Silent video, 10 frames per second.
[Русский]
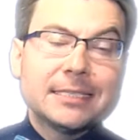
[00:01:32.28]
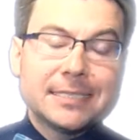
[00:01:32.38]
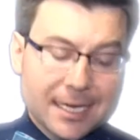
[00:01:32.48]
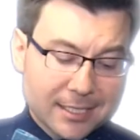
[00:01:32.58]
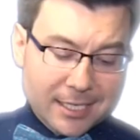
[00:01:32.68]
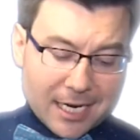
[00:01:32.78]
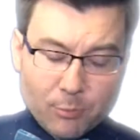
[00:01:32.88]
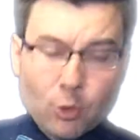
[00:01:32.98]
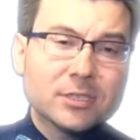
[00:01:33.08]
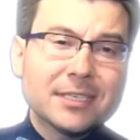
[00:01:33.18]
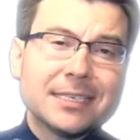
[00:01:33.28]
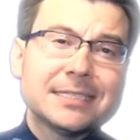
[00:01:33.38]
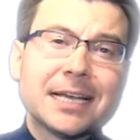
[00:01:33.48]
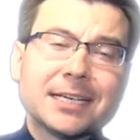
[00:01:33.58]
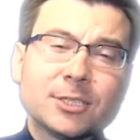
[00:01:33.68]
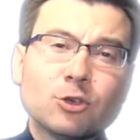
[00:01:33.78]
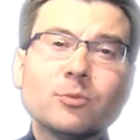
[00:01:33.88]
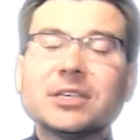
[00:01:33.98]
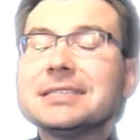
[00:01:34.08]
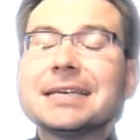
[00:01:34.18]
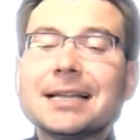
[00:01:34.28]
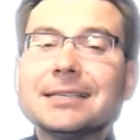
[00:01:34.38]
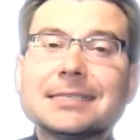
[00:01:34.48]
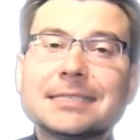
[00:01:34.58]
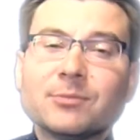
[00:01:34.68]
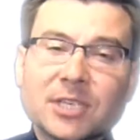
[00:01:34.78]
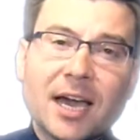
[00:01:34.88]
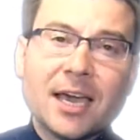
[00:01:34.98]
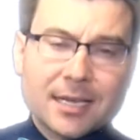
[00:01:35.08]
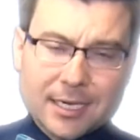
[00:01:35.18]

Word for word: Идеальная работа, идеальный дом, идеальная семья.